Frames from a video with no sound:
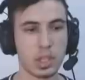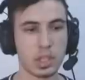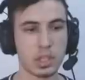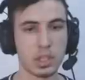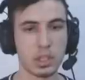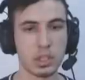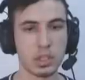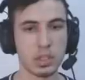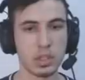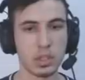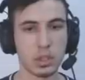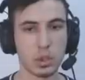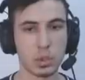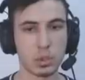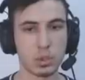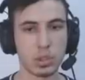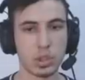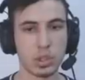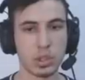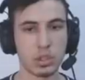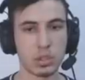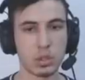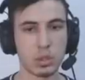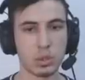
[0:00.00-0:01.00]
Tek yediğini de
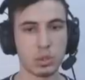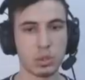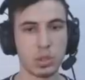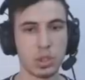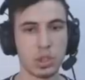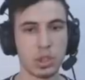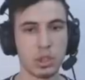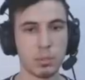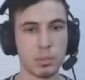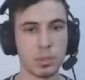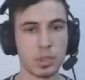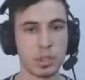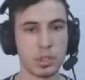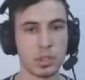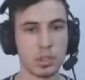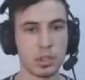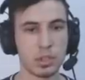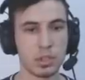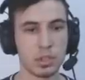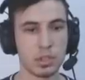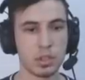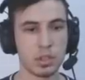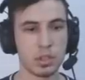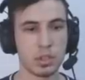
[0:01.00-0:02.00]
göster gösterelim de.
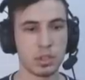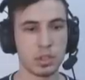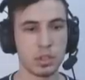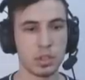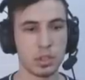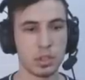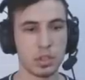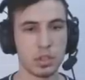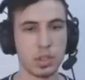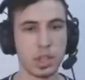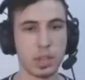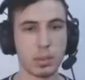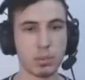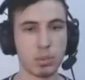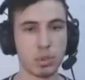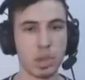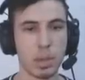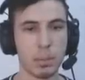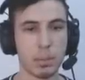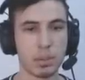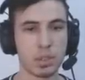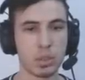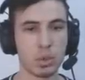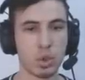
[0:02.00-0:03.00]
Tamam
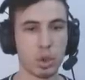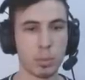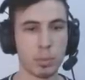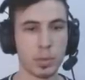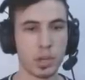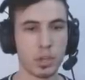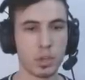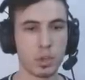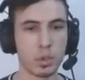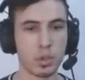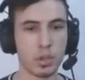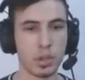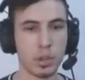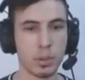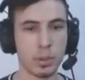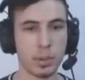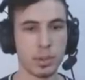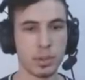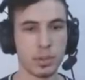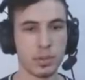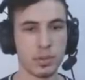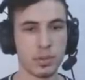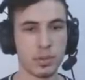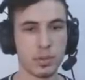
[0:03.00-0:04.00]
süren bitti normale döndü değil
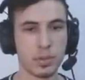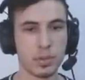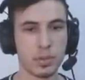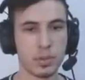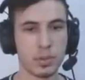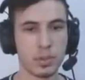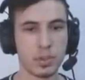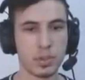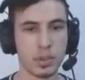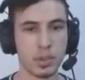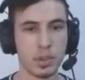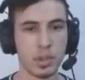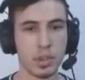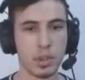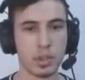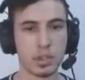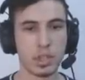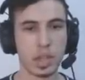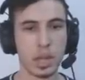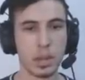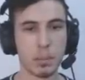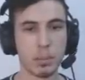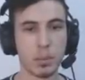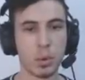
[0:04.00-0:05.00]
mi? Gitti. Aynen.
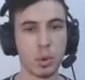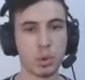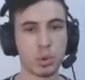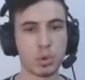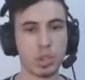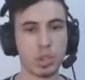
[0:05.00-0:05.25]
Tamam